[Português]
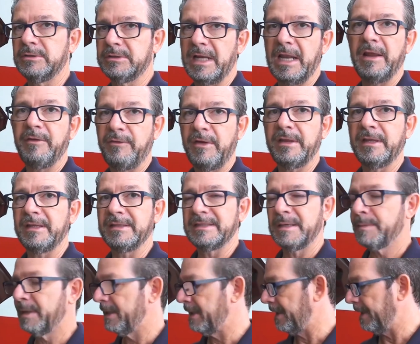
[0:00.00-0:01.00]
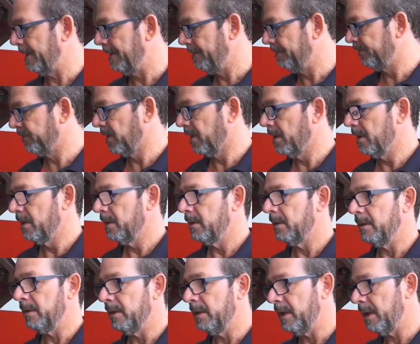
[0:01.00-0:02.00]
acho que ela é feita dessa maneira.
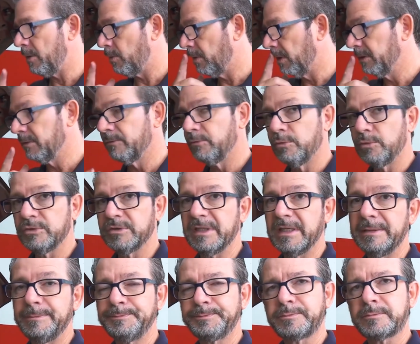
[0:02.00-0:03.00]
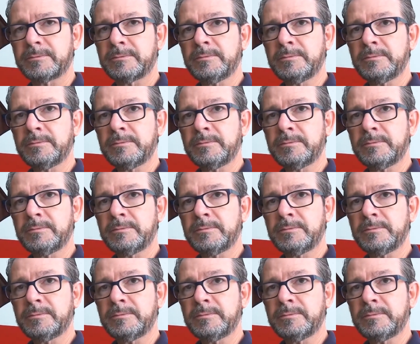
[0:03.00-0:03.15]
E quando usa